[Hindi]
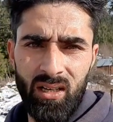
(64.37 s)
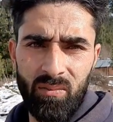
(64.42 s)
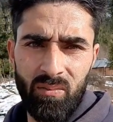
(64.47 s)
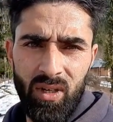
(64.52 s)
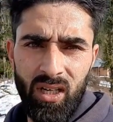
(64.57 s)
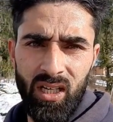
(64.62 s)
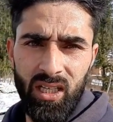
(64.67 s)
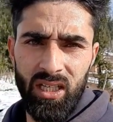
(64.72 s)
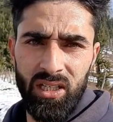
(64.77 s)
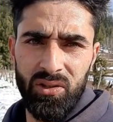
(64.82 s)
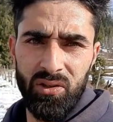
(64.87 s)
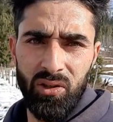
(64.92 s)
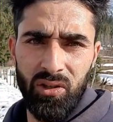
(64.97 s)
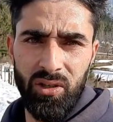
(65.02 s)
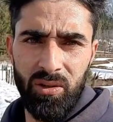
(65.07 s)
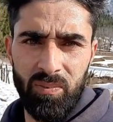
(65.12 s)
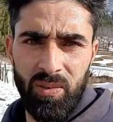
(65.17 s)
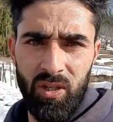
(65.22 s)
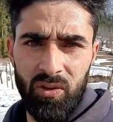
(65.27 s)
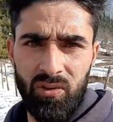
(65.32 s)
पहाड़ की
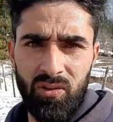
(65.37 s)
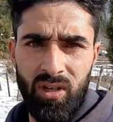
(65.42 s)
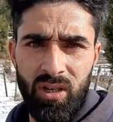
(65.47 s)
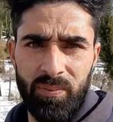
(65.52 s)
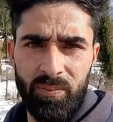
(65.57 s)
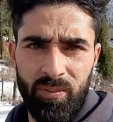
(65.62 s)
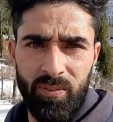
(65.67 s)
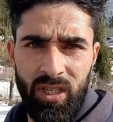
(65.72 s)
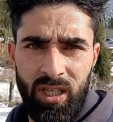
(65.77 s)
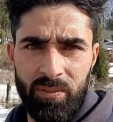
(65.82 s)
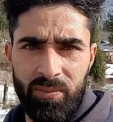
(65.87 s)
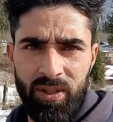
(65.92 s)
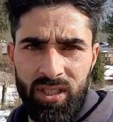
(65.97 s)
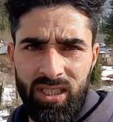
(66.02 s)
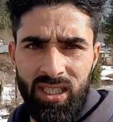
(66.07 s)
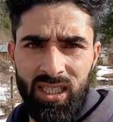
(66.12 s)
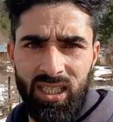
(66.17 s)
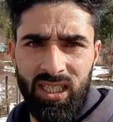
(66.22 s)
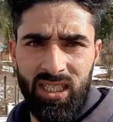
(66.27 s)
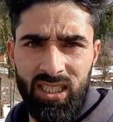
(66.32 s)
चोटी पे हूँ आप मेरे
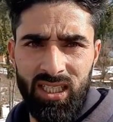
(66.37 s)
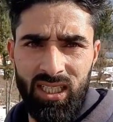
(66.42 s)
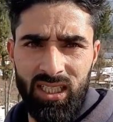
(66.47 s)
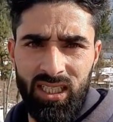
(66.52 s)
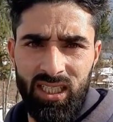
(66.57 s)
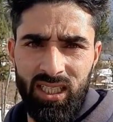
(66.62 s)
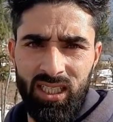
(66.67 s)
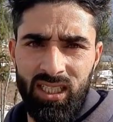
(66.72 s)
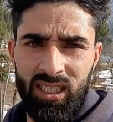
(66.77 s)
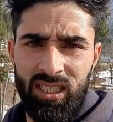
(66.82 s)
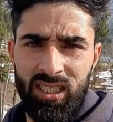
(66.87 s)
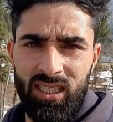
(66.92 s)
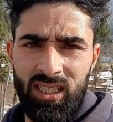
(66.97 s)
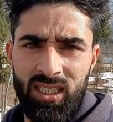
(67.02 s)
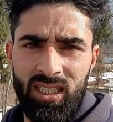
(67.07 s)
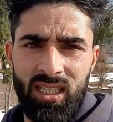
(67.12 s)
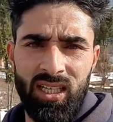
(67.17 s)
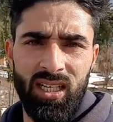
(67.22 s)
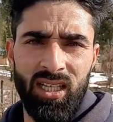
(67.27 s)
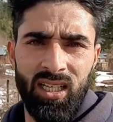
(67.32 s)
पीछे देख सकते हैं
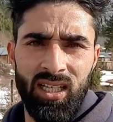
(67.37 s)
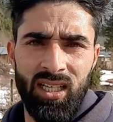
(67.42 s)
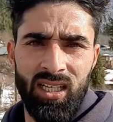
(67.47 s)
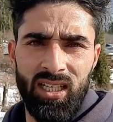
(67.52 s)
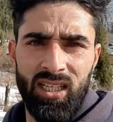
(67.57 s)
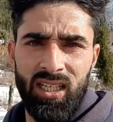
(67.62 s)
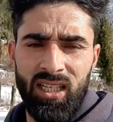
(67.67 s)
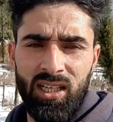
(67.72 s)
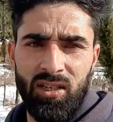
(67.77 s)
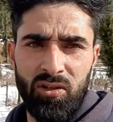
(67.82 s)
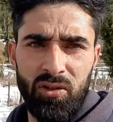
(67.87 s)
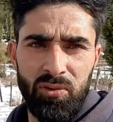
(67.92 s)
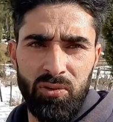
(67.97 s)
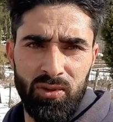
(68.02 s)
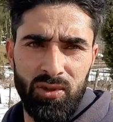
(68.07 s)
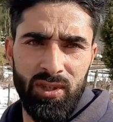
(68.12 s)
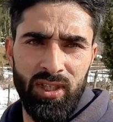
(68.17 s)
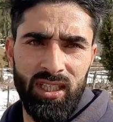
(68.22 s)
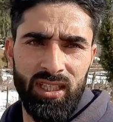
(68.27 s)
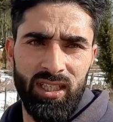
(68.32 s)
कितना
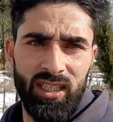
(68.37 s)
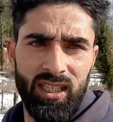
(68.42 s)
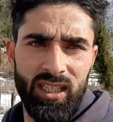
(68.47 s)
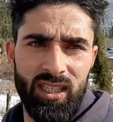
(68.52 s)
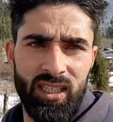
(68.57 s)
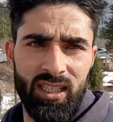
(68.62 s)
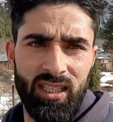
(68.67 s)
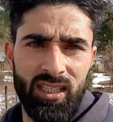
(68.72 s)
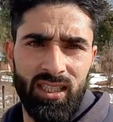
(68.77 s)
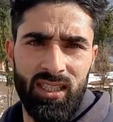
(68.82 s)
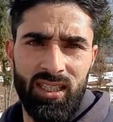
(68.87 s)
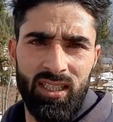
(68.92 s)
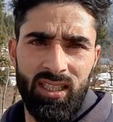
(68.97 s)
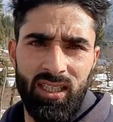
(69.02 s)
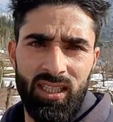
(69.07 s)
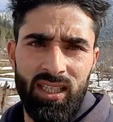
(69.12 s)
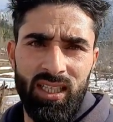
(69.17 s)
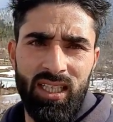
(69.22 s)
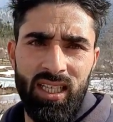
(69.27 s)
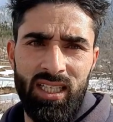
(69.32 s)
खूबसूरत
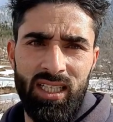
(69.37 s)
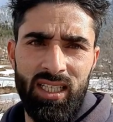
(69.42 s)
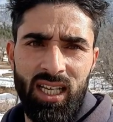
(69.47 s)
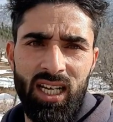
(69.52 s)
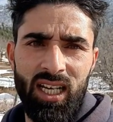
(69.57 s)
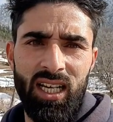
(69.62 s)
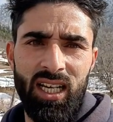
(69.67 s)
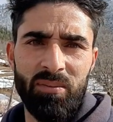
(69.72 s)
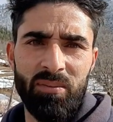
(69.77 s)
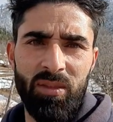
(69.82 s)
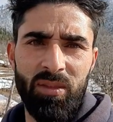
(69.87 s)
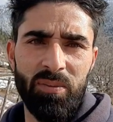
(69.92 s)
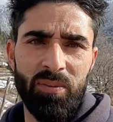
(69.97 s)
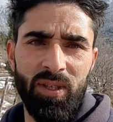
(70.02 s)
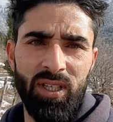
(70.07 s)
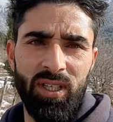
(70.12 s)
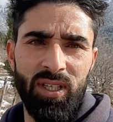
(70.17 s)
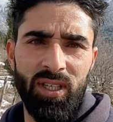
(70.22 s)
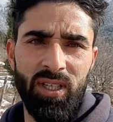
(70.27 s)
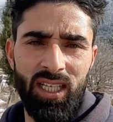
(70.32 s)
नज़ारा है मेरे
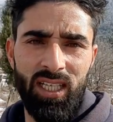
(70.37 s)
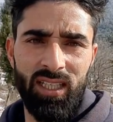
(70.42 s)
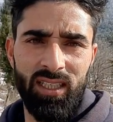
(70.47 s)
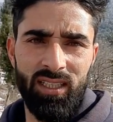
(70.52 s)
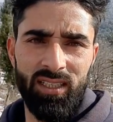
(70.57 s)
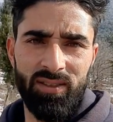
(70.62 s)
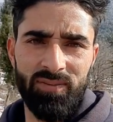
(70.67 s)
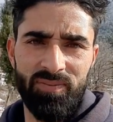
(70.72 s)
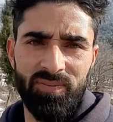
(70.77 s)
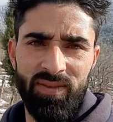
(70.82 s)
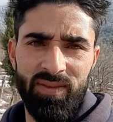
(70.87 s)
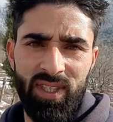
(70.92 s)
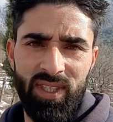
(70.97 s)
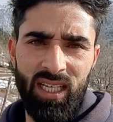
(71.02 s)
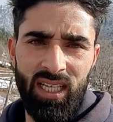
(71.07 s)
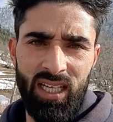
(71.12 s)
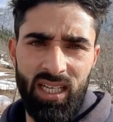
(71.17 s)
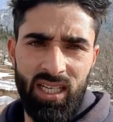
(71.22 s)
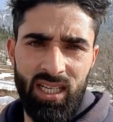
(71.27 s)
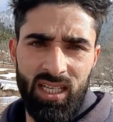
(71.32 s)
पीछे
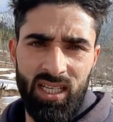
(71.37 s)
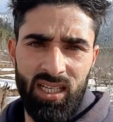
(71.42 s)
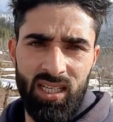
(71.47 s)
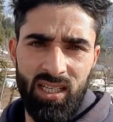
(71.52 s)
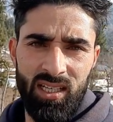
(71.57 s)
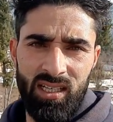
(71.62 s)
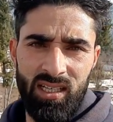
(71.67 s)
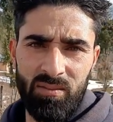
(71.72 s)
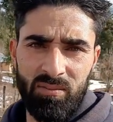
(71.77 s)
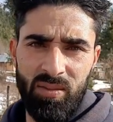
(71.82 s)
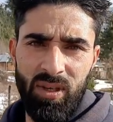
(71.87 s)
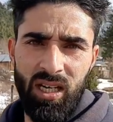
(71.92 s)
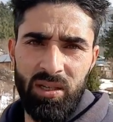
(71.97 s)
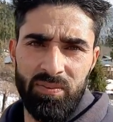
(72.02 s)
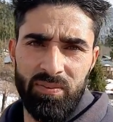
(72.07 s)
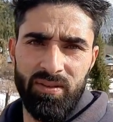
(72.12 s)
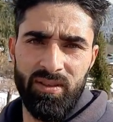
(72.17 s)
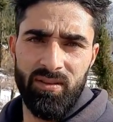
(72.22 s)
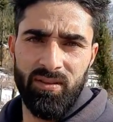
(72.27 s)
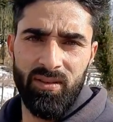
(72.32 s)

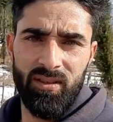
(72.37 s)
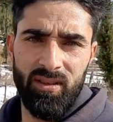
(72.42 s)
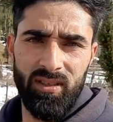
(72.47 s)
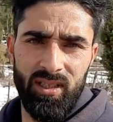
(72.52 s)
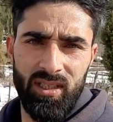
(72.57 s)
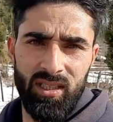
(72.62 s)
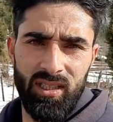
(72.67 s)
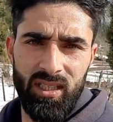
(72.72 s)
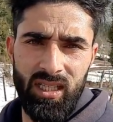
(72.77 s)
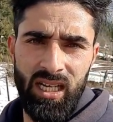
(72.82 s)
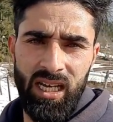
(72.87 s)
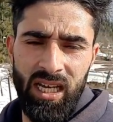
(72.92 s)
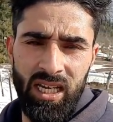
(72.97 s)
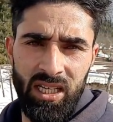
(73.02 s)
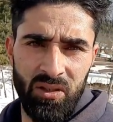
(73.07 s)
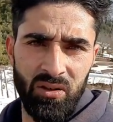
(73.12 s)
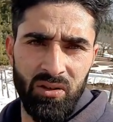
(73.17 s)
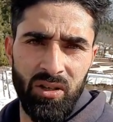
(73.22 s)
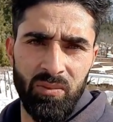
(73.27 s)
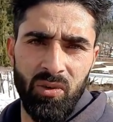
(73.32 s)
बर्फ़ है
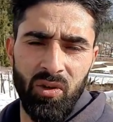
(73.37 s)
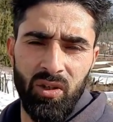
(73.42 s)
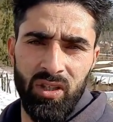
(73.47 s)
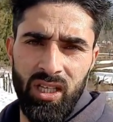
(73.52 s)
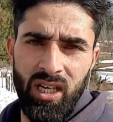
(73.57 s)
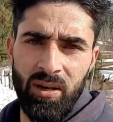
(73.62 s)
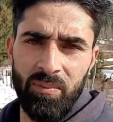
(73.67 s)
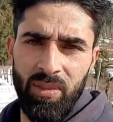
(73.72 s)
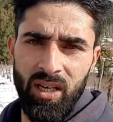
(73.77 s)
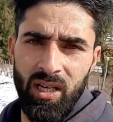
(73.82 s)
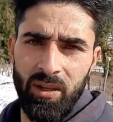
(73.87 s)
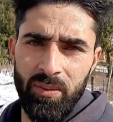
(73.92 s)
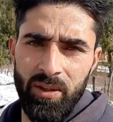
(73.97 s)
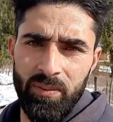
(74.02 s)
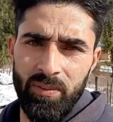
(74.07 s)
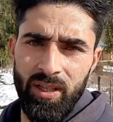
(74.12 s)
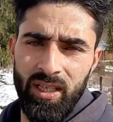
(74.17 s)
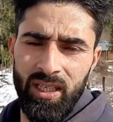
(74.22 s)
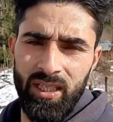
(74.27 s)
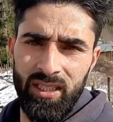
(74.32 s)
थोड़ी बहुत यहाँ पे अभी
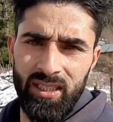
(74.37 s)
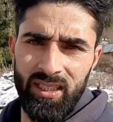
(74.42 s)
भी